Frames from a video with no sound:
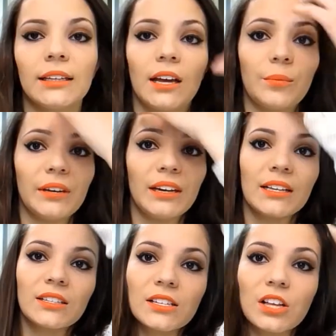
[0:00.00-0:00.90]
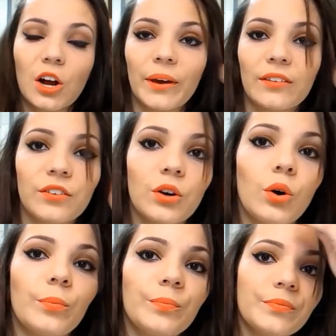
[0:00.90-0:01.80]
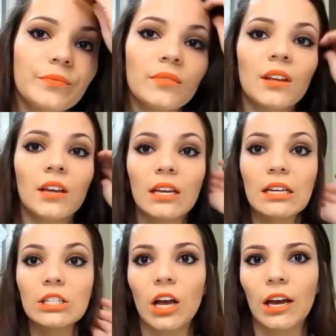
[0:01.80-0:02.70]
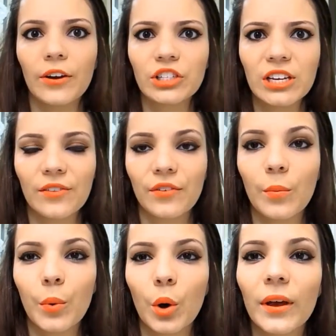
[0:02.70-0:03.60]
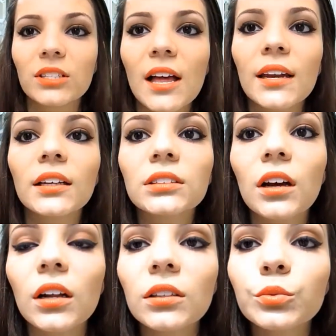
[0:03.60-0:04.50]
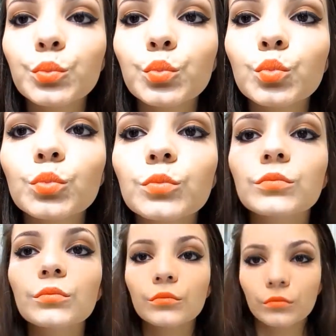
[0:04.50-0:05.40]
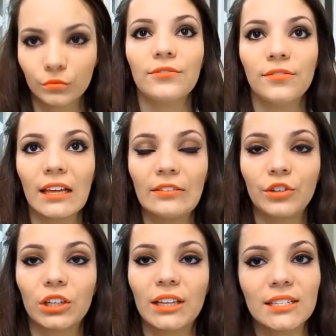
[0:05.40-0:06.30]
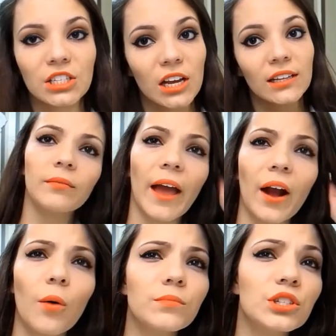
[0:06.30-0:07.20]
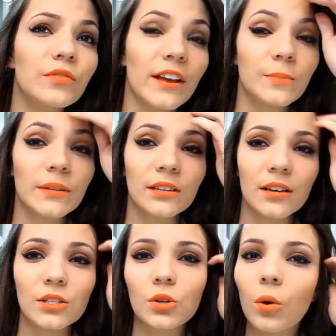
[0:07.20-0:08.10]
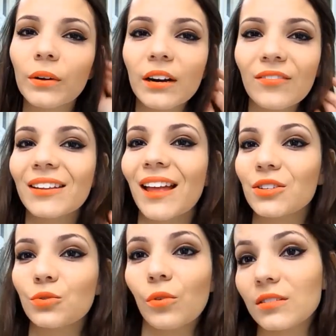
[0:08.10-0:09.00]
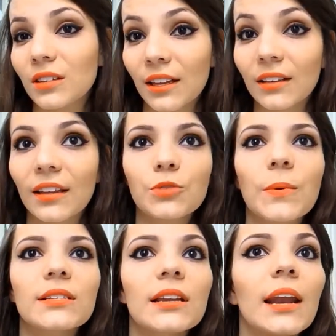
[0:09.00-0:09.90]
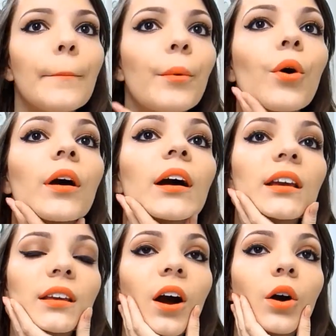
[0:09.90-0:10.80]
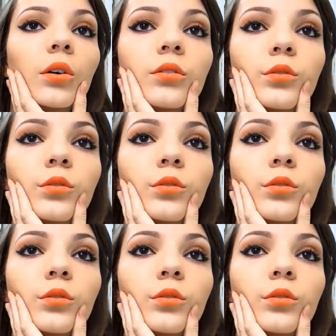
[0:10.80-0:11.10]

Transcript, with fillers: Então, meninas, olha só como é que ficou. Só que eu achei que ia ficar um pouco mais laranja, olha. Enfim, ficou desse jeito. É como se estivesse passando a sombra, na verdade, no olho, só que daí tá passando na boca. E, ó,